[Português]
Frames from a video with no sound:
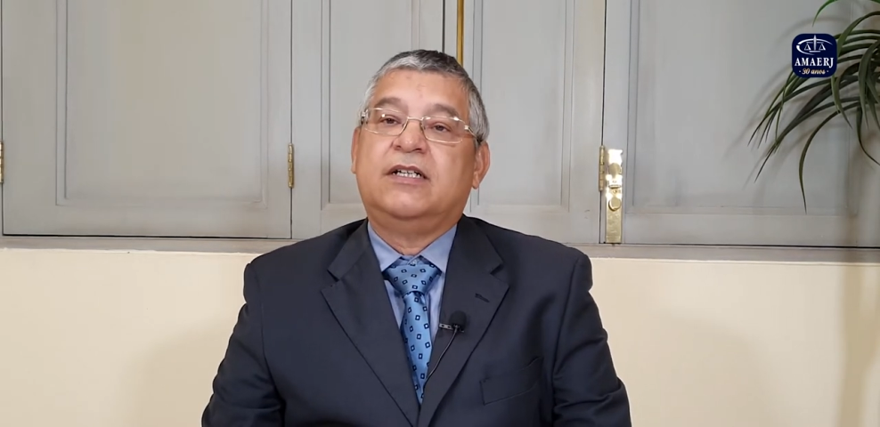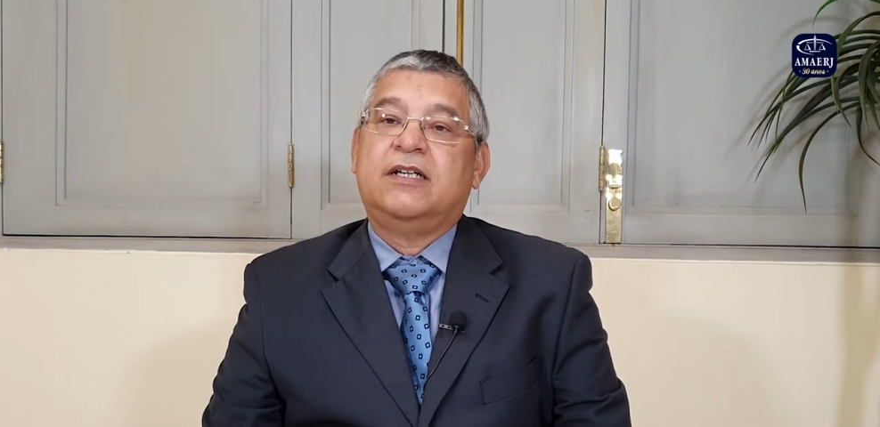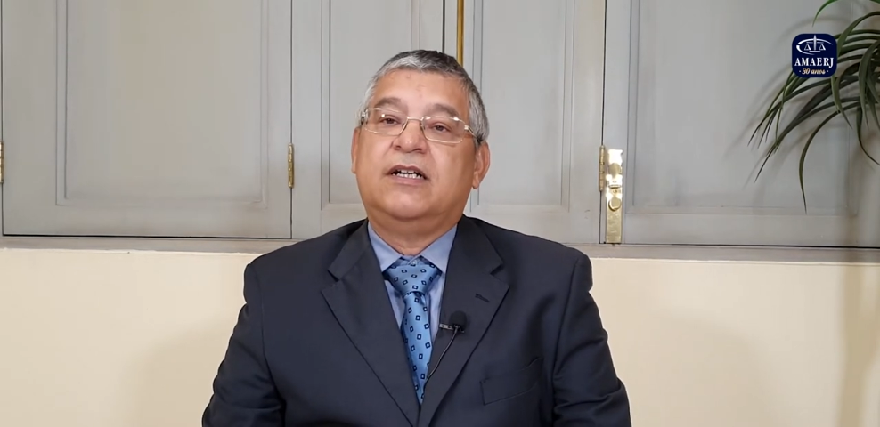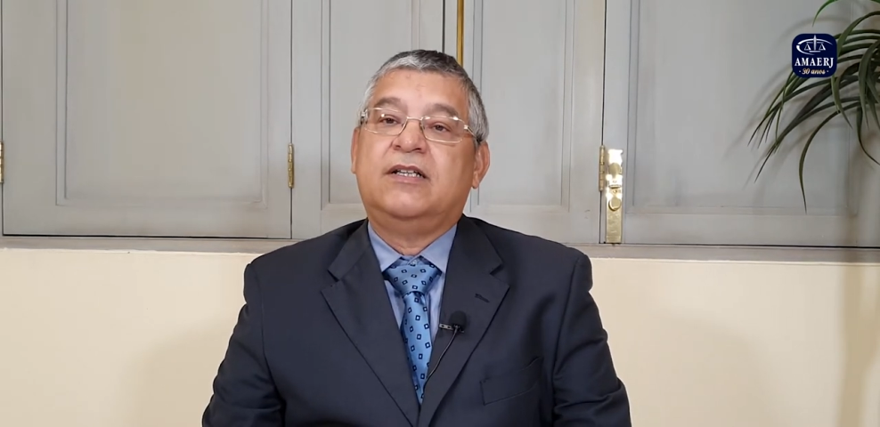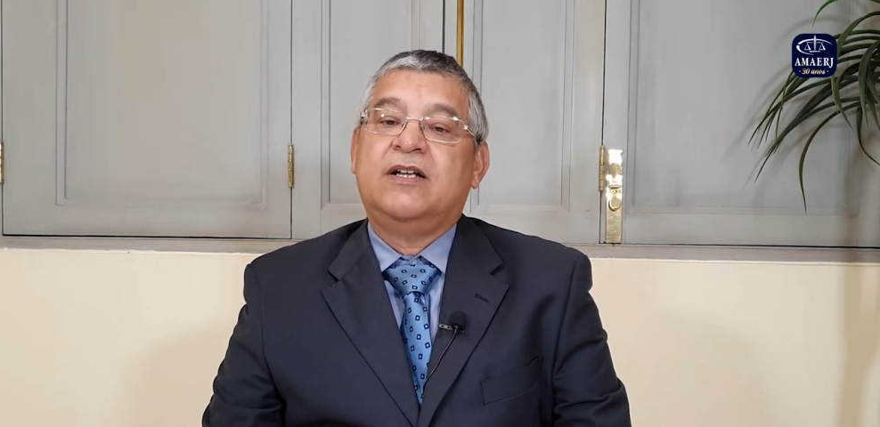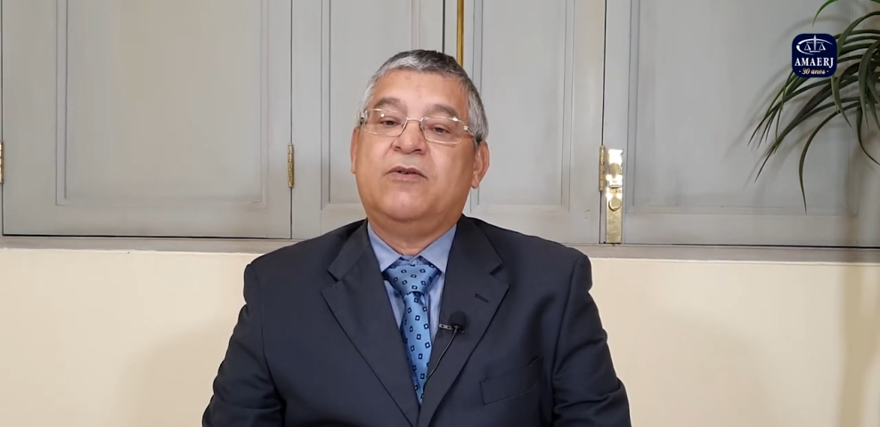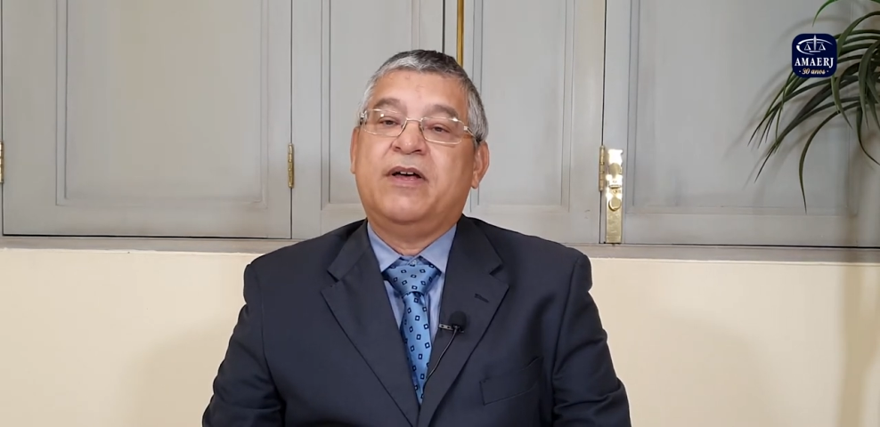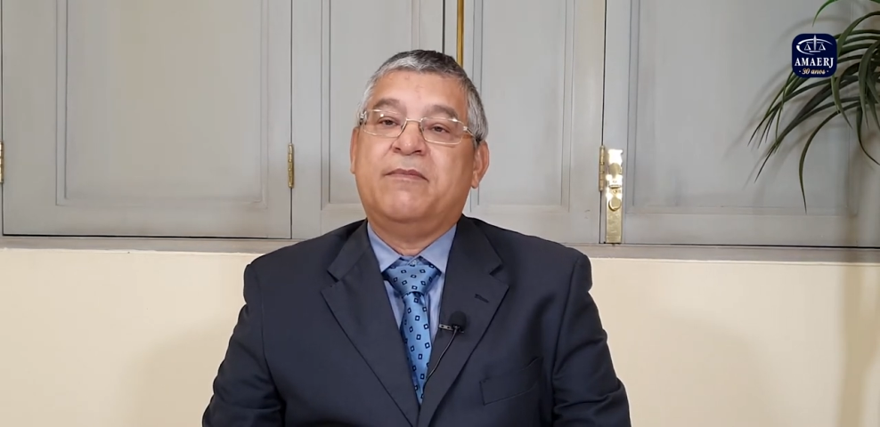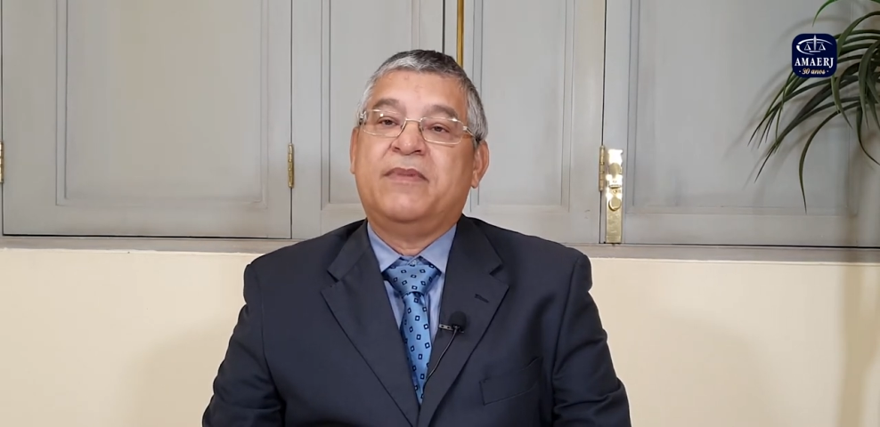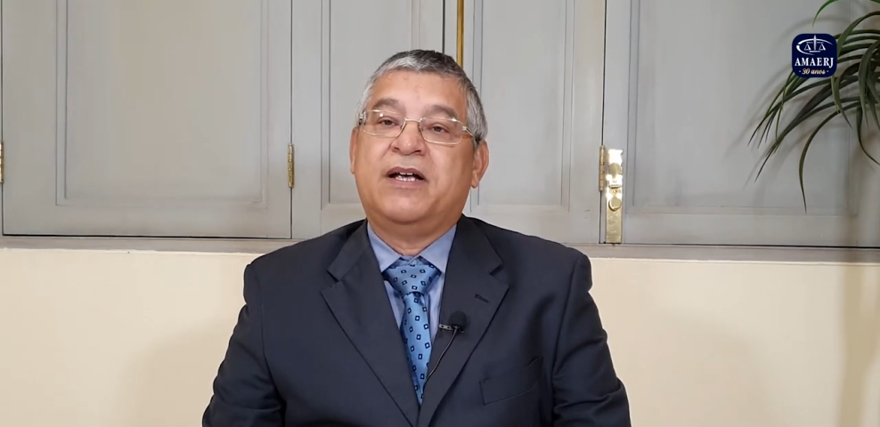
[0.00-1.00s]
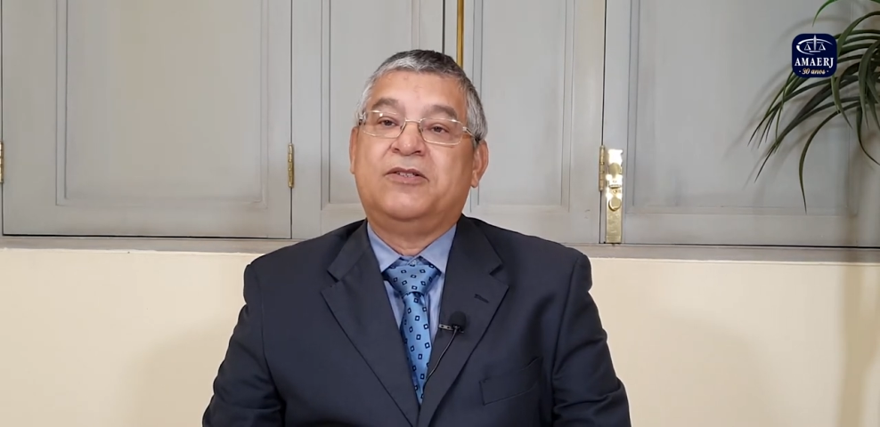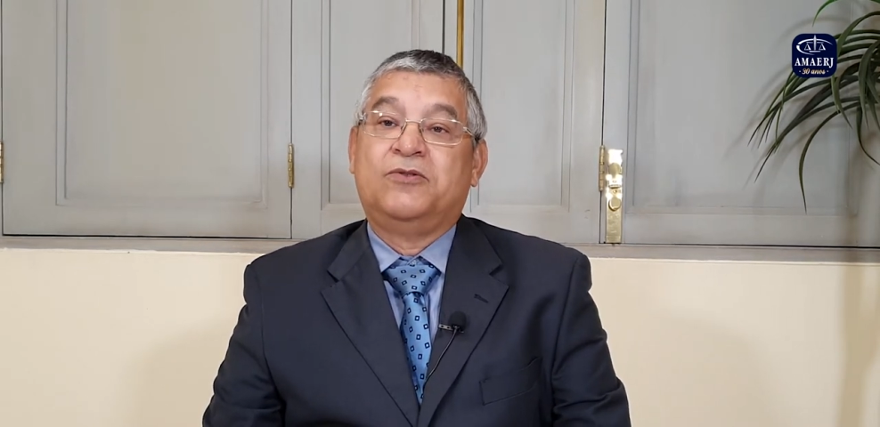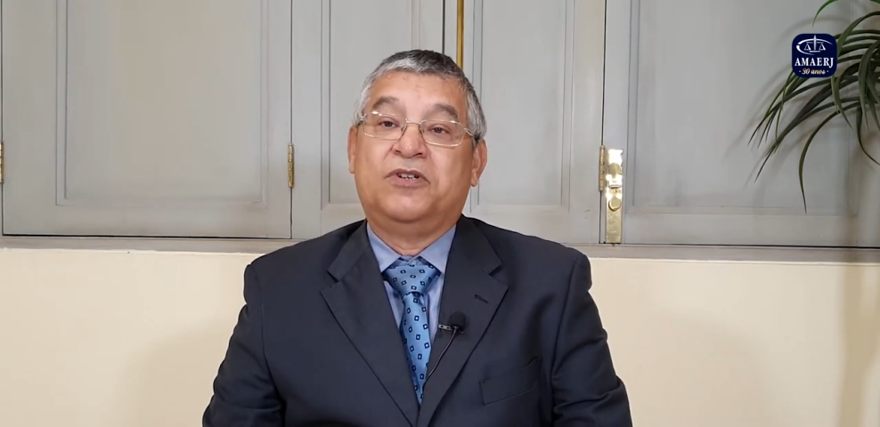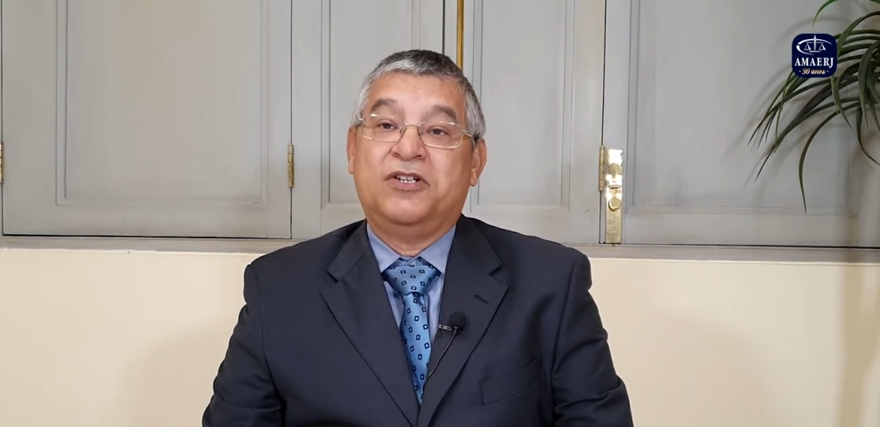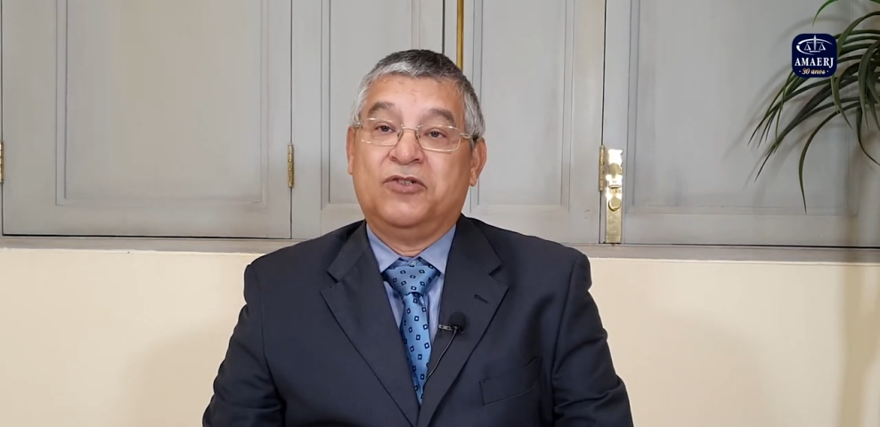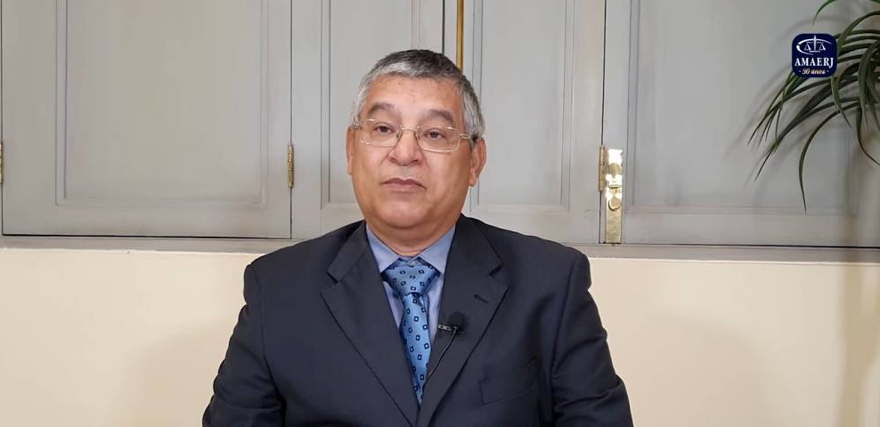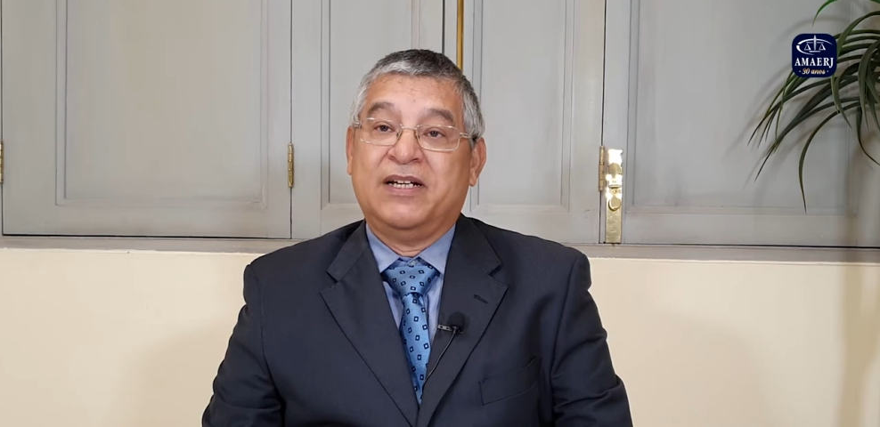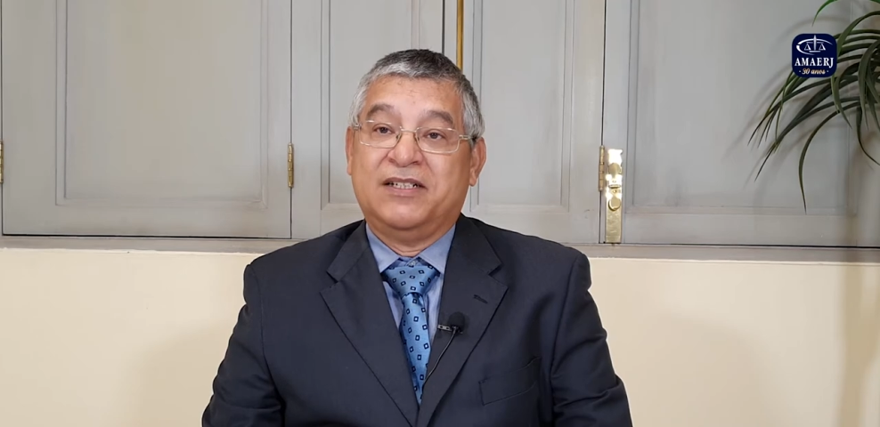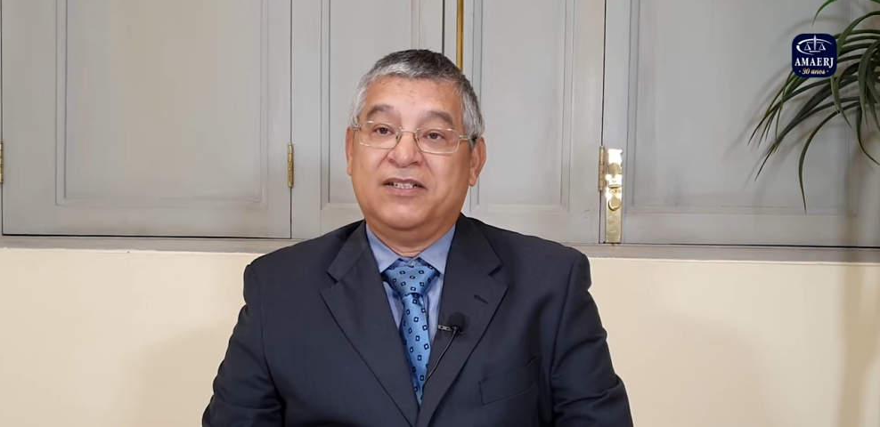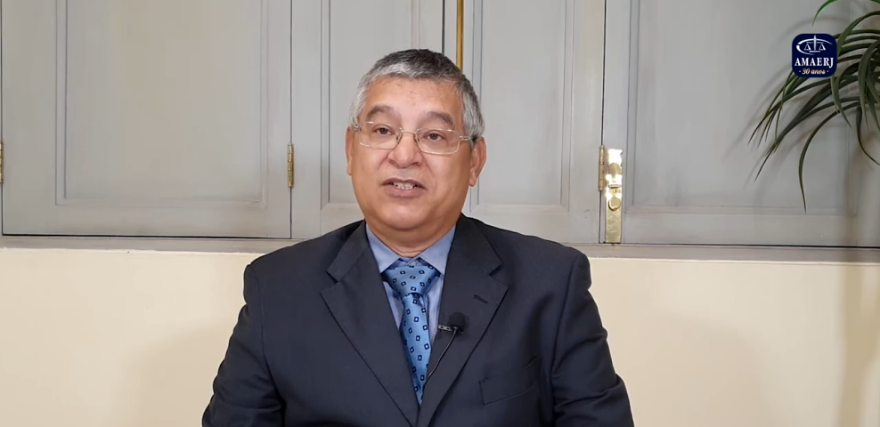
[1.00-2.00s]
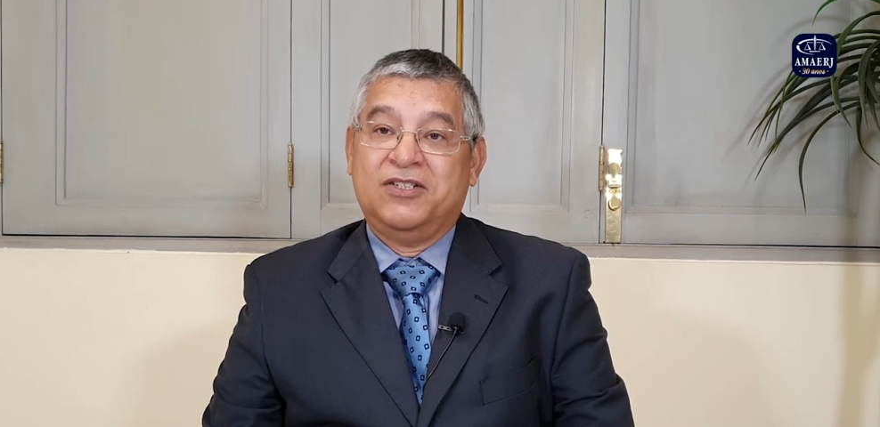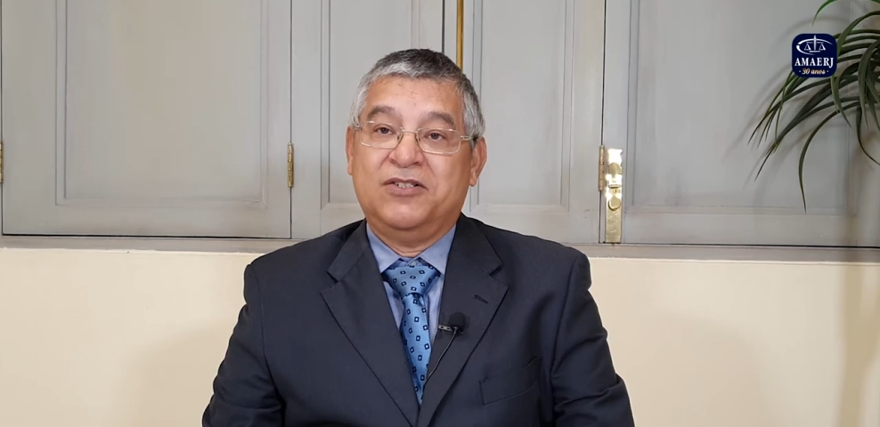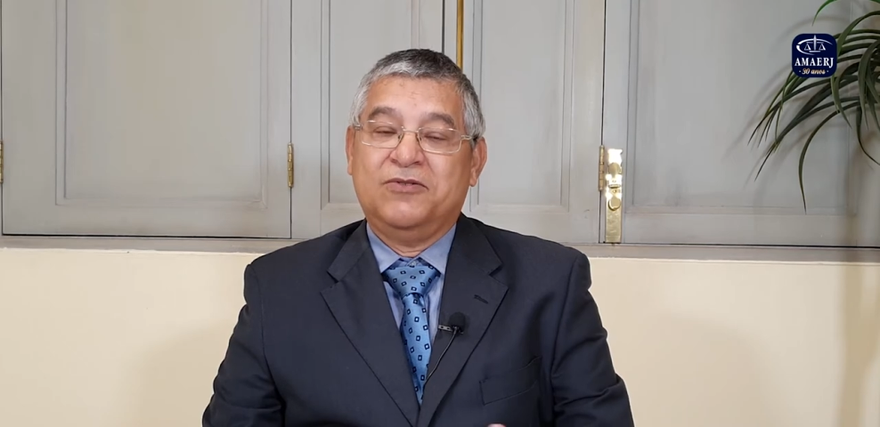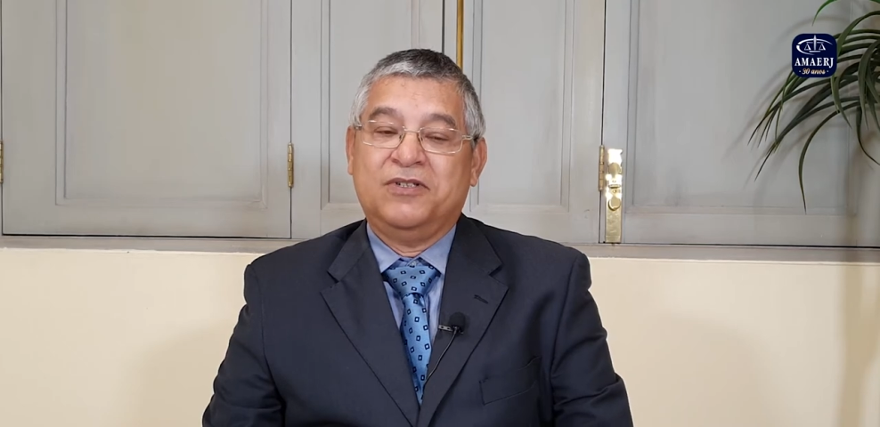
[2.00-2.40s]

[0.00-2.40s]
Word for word: ele não é mais do quinto mais antigo,